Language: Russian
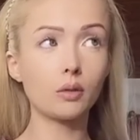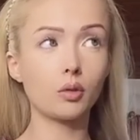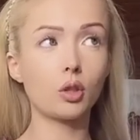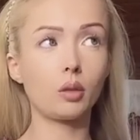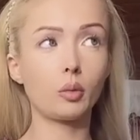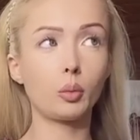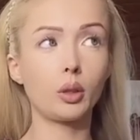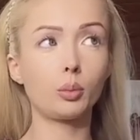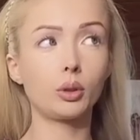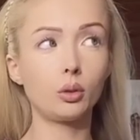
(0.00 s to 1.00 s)
Сначала мы
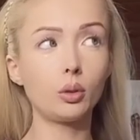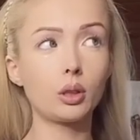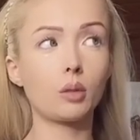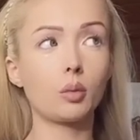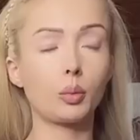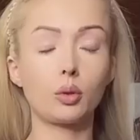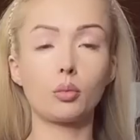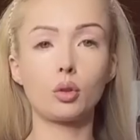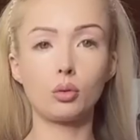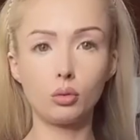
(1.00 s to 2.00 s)
были подростками, потом
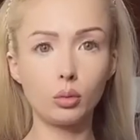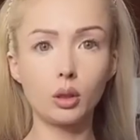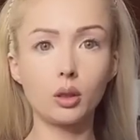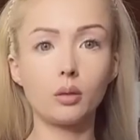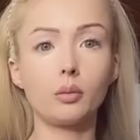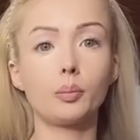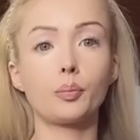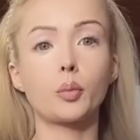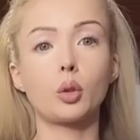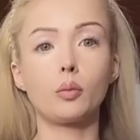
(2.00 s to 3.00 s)
еще думали,
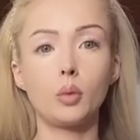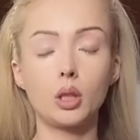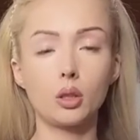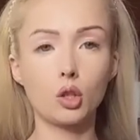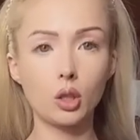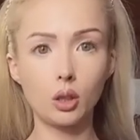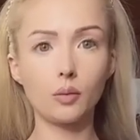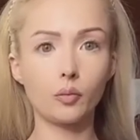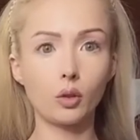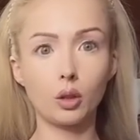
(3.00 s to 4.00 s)
потом вместе
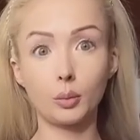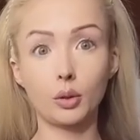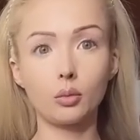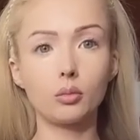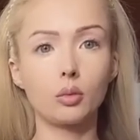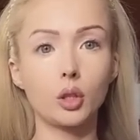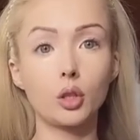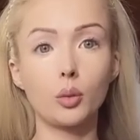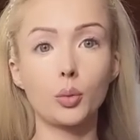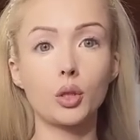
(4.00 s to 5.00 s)
жили, только потом мы
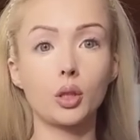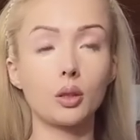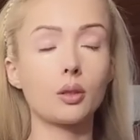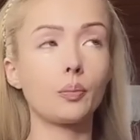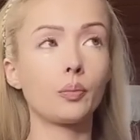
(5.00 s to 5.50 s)
решили пожениться.